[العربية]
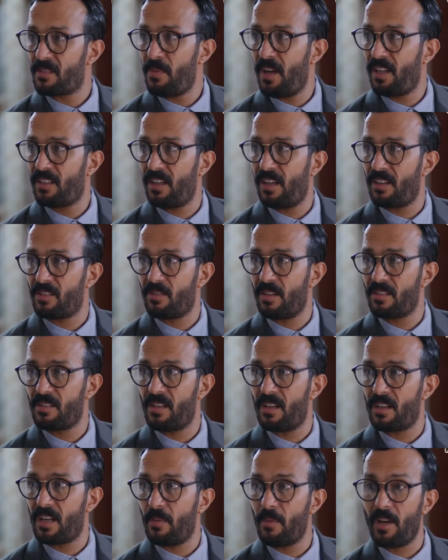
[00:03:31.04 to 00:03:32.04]
بس انا سمعت
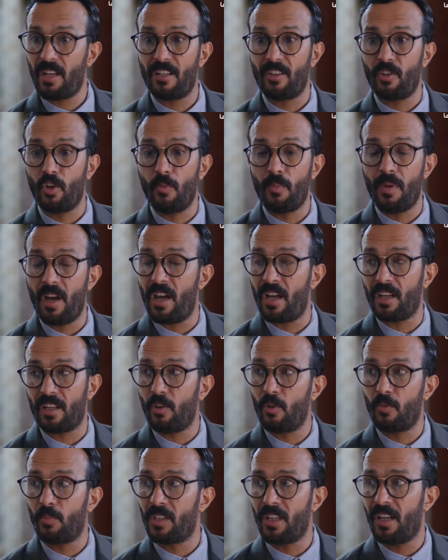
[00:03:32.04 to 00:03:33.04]
يا استاذ كمال ان
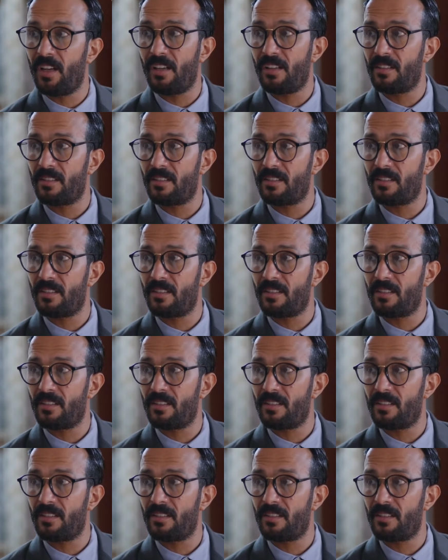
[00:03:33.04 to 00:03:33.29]
هم هياجلوا